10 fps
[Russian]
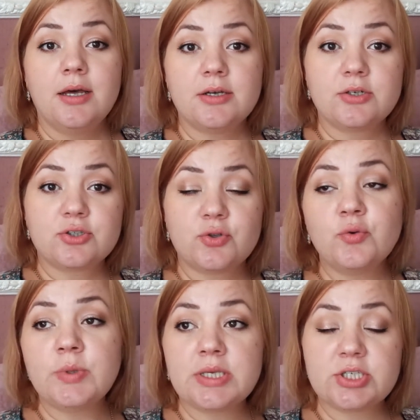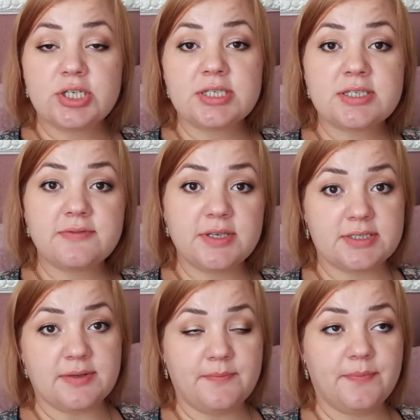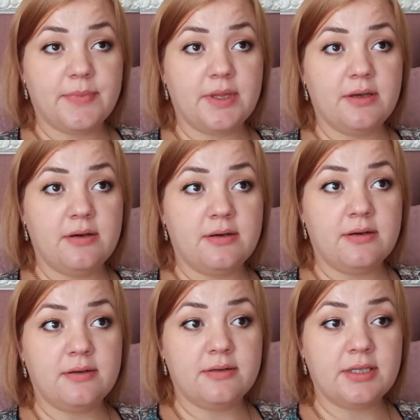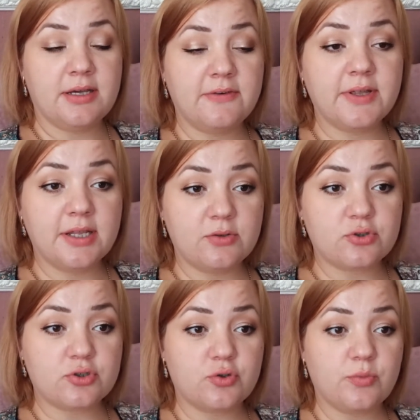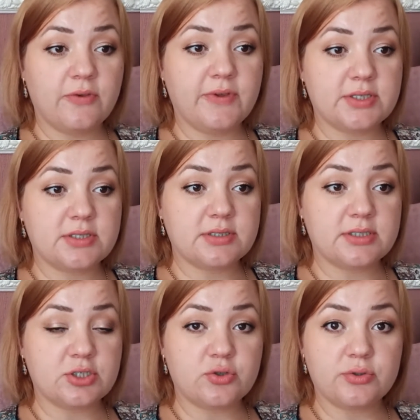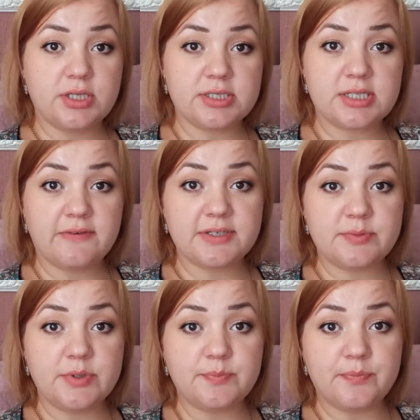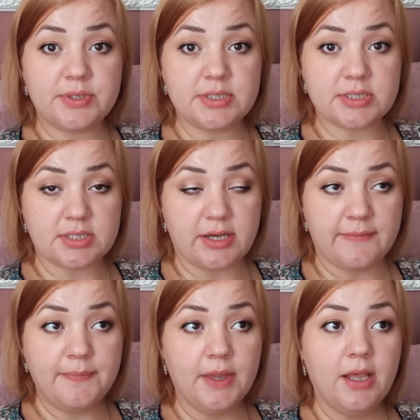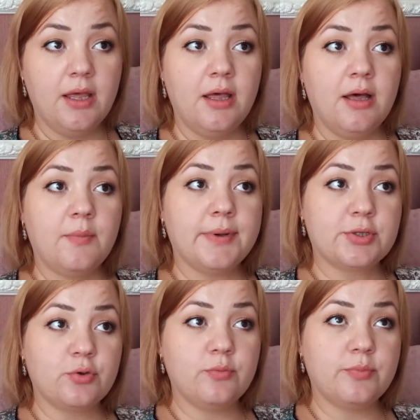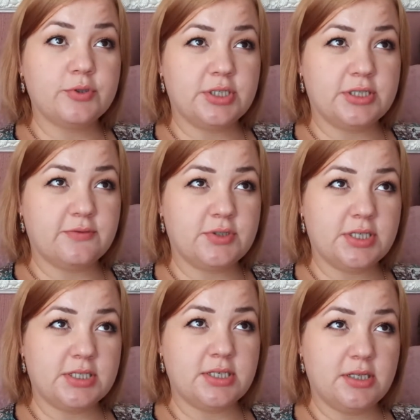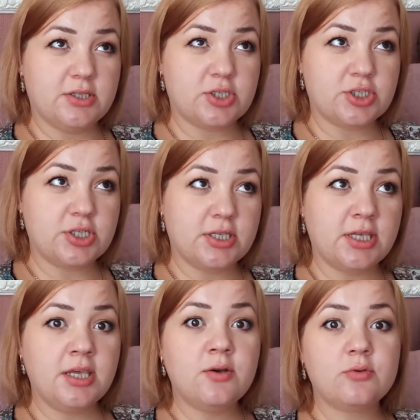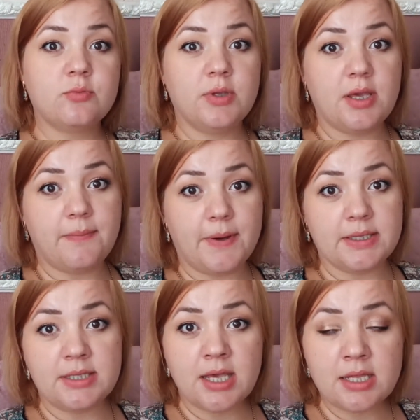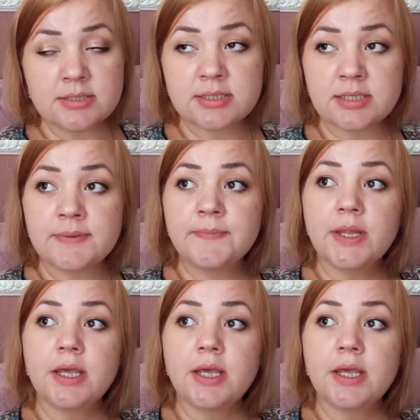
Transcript: Э, что у меня сейчас с весом? А, я говорила уже, что у меня вес сошел до 108-500. Потом, получается, вот съездили на шашлыки, он у меня поднялся